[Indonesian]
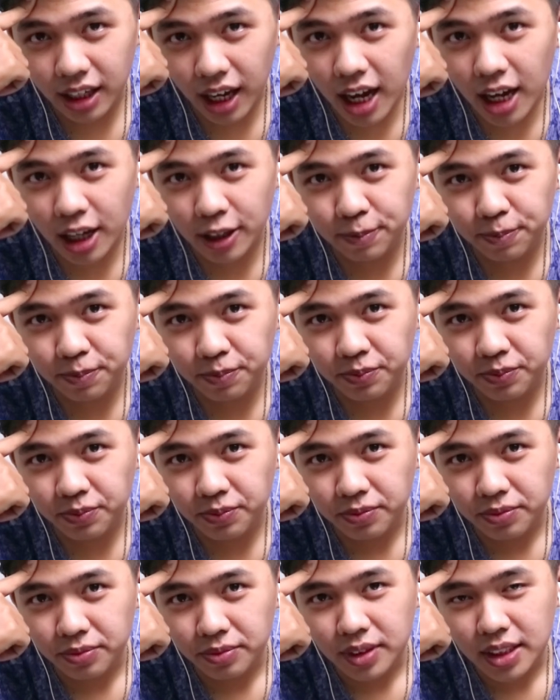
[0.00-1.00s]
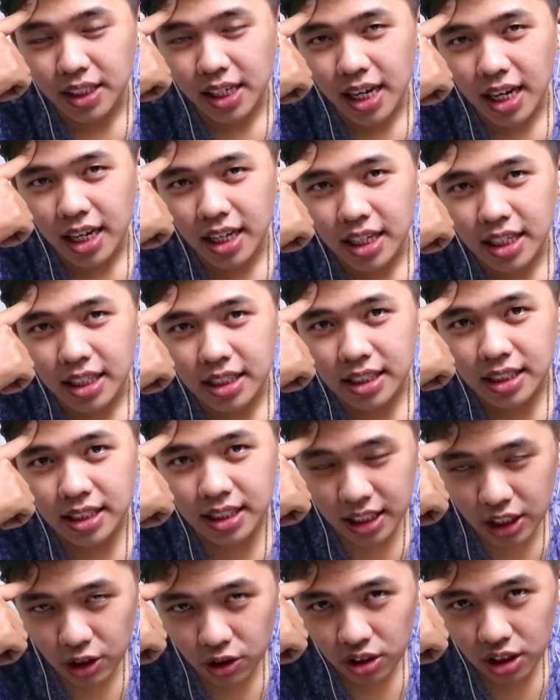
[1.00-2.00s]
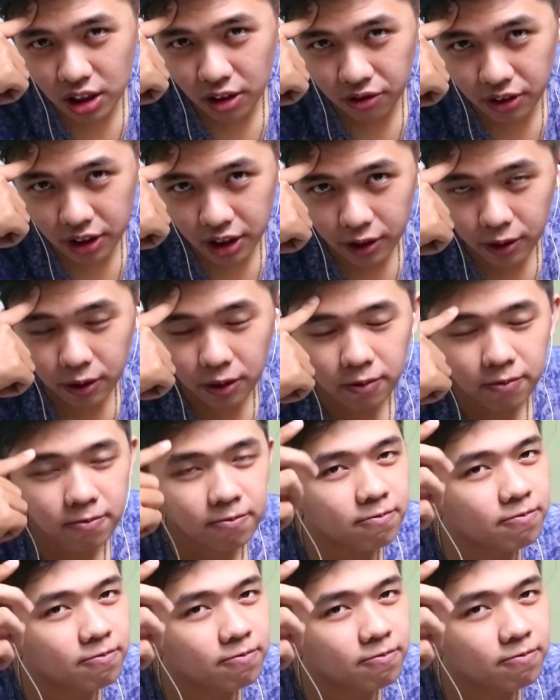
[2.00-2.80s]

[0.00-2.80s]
Ya. See you in the next video.